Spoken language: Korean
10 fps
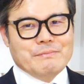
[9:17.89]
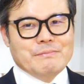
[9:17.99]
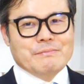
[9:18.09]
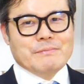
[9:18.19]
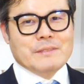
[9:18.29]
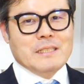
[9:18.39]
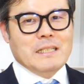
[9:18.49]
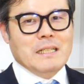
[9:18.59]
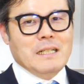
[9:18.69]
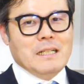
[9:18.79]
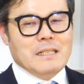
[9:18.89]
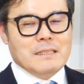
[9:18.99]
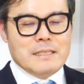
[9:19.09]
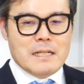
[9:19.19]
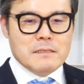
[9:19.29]
음.
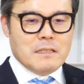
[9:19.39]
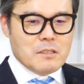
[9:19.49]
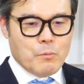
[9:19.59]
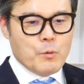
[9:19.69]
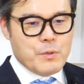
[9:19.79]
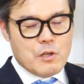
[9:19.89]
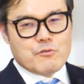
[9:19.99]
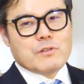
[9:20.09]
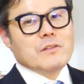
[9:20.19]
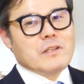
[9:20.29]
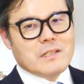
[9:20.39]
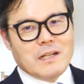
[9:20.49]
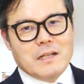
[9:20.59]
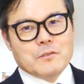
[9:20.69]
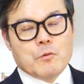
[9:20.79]
은행은 그래도 뭘 빌려주기라도
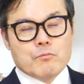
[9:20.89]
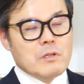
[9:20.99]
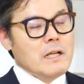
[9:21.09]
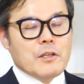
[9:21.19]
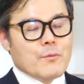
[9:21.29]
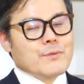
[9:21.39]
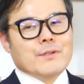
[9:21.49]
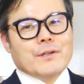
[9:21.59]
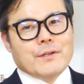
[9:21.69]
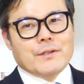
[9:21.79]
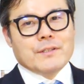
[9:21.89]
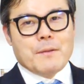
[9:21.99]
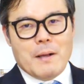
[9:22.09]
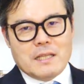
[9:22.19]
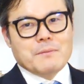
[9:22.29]
했잖아. 정부는 한 게 없어.
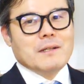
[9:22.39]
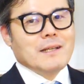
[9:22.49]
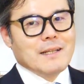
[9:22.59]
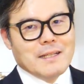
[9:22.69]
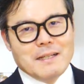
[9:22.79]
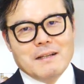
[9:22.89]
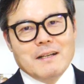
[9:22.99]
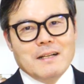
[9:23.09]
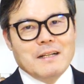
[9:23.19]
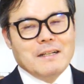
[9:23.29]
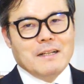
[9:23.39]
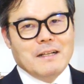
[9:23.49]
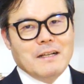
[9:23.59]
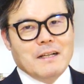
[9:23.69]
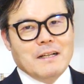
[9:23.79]
그냥 받기만 해.
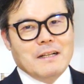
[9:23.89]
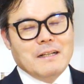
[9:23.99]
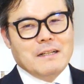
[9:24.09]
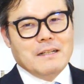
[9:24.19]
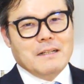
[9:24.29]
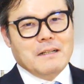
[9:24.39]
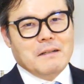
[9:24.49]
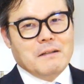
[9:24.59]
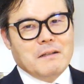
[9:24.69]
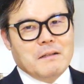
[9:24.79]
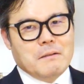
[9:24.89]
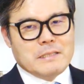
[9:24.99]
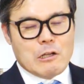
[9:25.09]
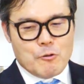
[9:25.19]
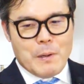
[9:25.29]
네.
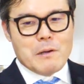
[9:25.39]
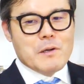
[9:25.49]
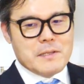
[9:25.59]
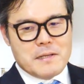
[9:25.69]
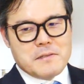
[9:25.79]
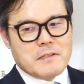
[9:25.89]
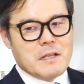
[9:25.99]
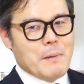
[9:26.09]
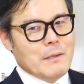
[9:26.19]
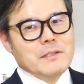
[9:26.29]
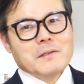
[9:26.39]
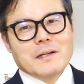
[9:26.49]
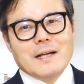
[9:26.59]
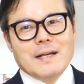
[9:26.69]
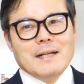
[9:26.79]
사고 판 거에 대해서 그냥 받는
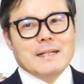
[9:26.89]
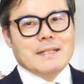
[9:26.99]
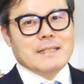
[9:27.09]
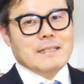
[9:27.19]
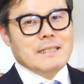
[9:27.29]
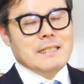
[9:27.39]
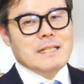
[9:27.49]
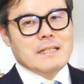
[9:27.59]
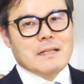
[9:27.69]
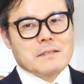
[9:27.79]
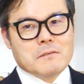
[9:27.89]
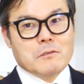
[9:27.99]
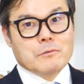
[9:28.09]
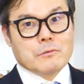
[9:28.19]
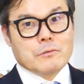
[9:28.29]
거야. 이익에 대해서
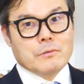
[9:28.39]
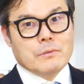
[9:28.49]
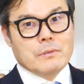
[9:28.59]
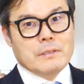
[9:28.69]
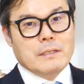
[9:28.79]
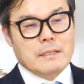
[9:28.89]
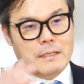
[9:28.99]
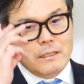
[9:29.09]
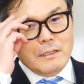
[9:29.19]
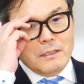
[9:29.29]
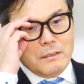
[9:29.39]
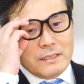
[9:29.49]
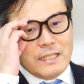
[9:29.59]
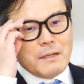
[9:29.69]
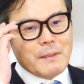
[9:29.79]
그것도. 어,
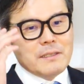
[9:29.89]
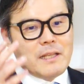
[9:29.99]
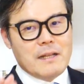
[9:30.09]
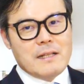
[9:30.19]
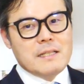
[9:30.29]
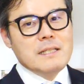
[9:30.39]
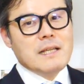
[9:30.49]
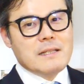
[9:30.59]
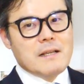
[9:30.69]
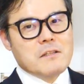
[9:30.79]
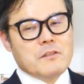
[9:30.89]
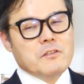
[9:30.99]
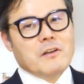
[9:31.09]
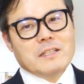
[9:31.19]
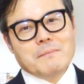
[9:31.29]
그냥 받는 게 아니라 이익에 대해서
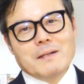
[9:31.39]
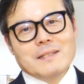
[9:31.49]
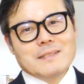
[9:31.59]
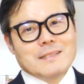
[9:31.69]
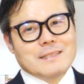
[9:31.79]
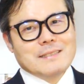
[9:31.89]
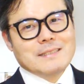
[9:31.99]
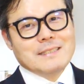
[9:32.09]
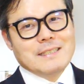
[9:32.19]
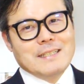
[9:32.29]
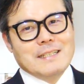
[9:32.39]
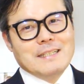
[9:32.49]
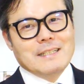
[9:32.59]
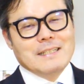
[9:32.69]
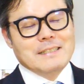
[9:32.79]
뜯어간단 말이지.
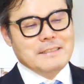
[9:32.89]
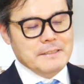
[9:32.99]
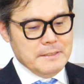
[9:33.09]
네.